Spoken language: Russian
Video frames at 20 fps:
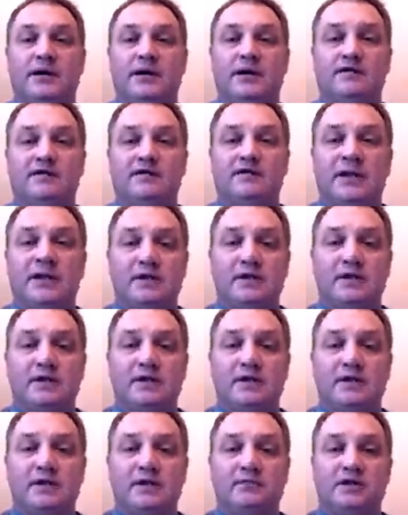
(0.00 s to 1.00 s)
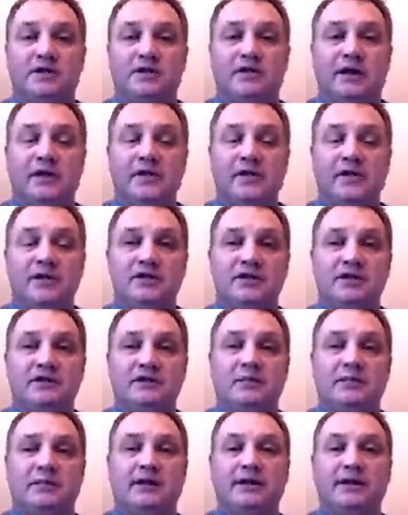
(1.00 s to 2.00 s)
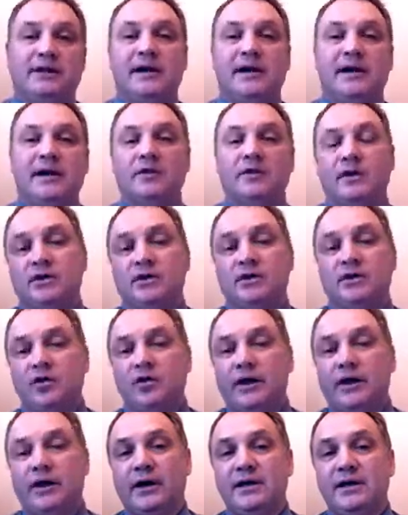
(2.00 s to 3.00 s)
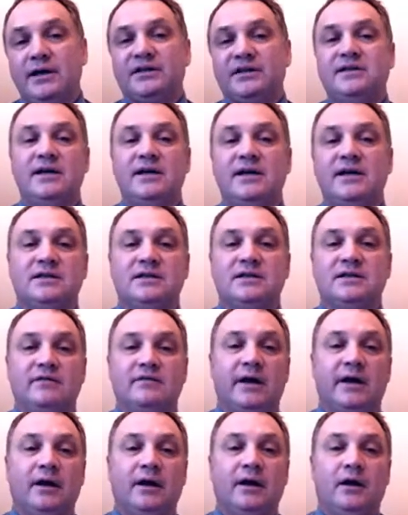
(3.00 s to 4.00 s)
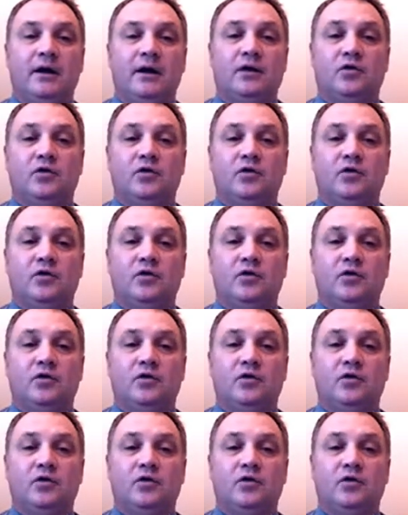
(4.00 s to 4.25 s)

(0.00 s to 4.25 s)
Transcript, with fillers: всем остальным человечеством, контролируя не только их действия, но